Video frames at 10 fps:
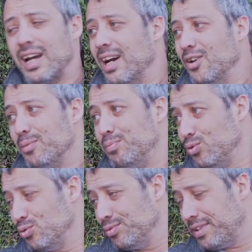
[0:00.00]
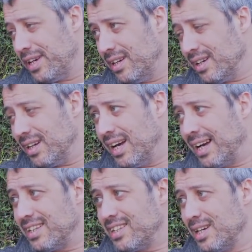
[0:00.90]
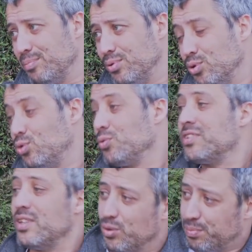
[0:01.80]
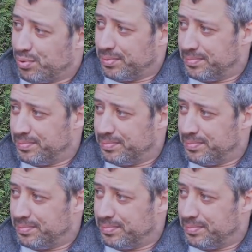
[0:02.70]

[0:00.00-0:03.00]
Alors, peux-tu nous faire un récap de ton setup